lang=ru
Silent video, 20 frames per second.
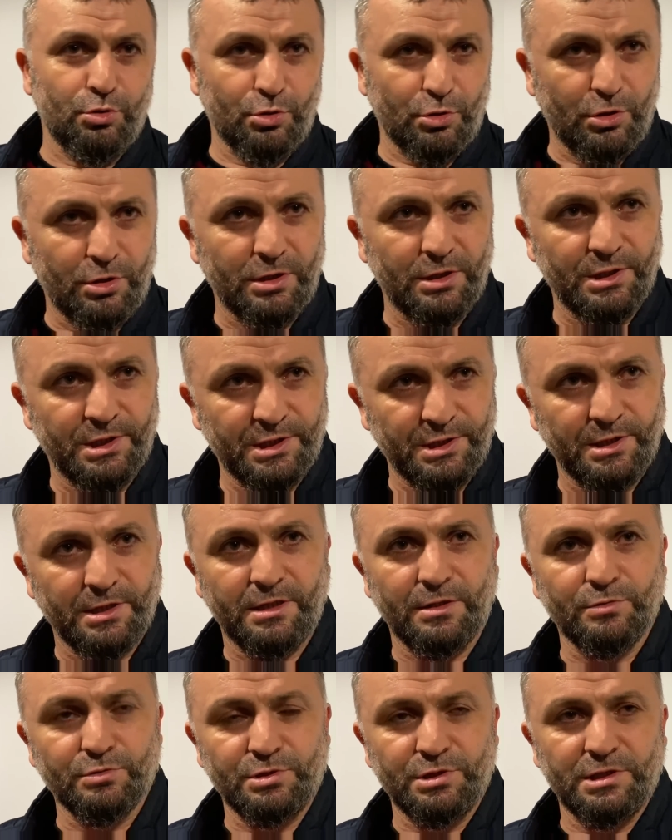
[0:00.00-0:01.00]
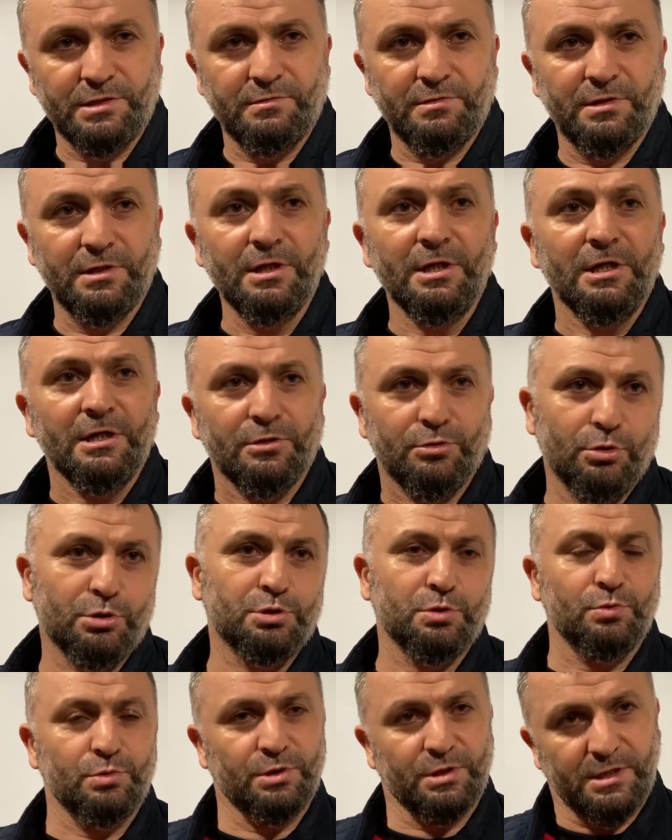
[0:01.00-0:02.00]
Рохолда нокаутировал, mm-hmm. тоже
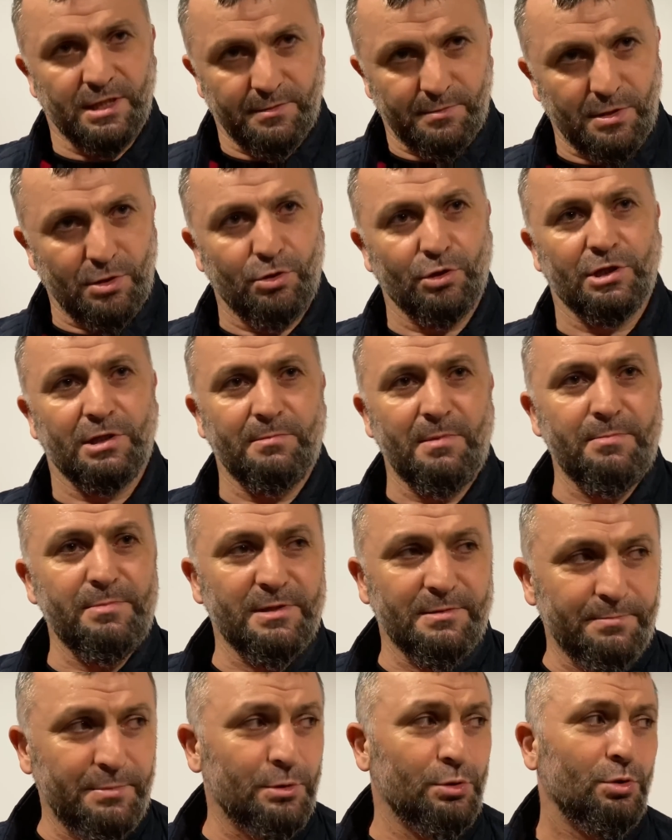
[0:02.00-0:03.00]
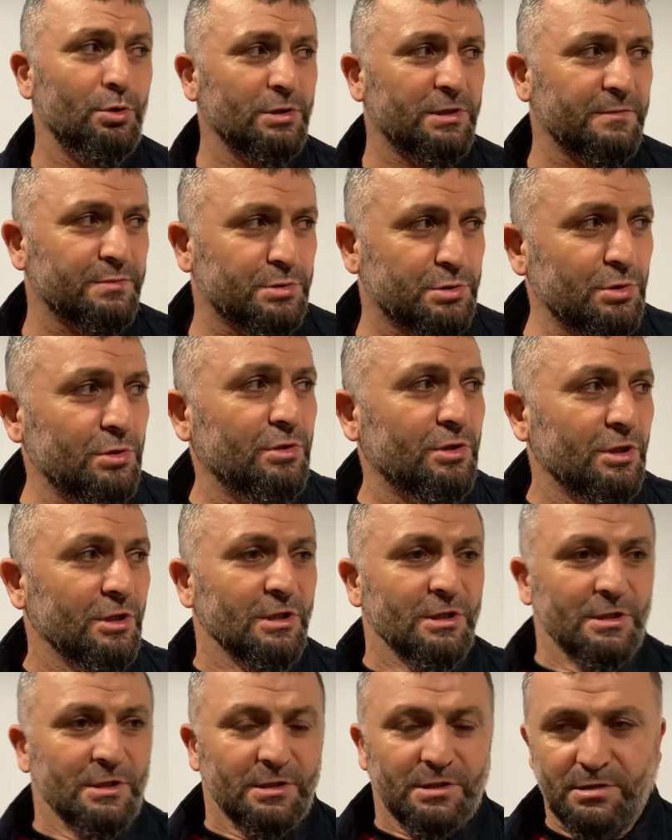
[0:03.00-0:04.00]
у них там какой-то момент был. Но это все
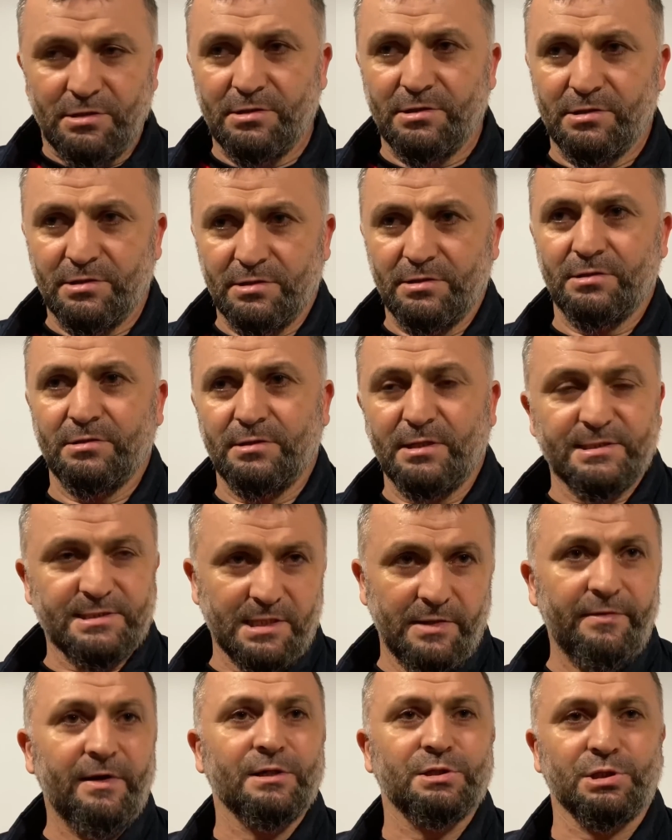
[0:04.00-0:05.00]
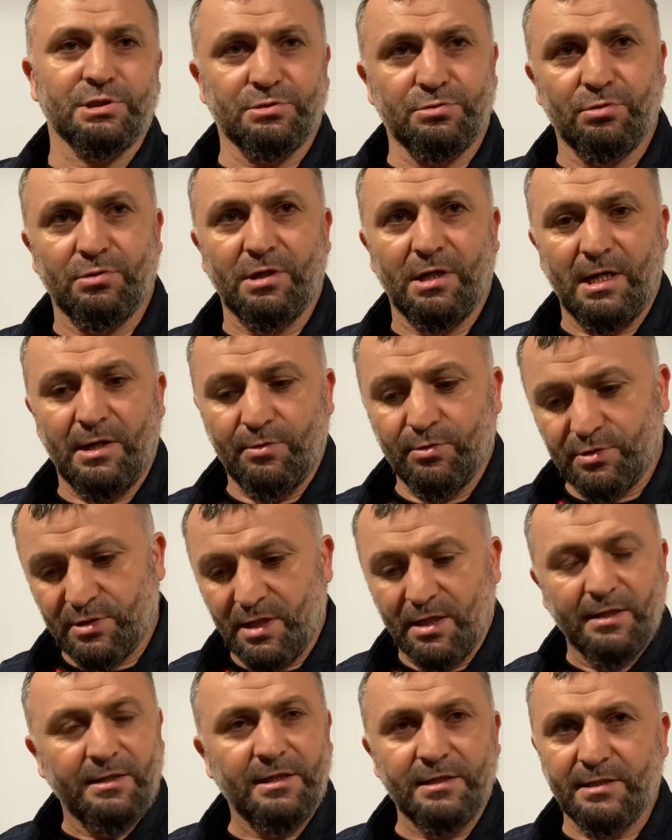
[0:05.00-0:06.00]
э, на словах сейчас только, а вот
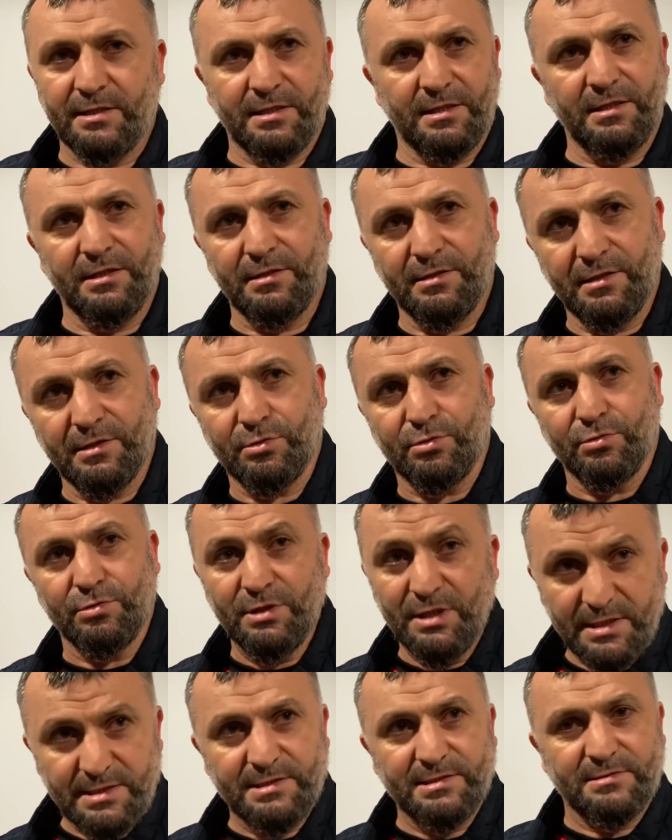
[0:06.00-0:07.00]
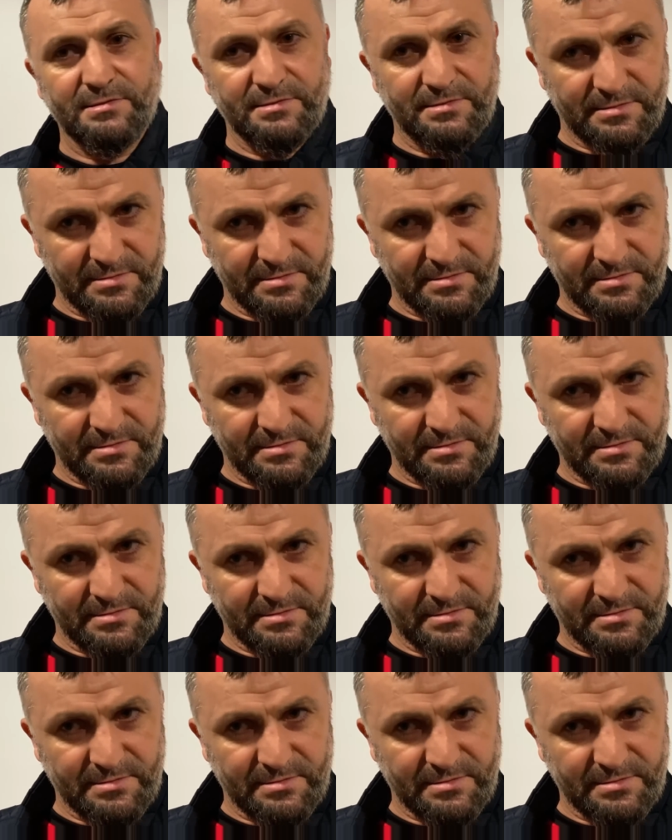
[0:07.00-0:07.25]
конкретики нету. Есть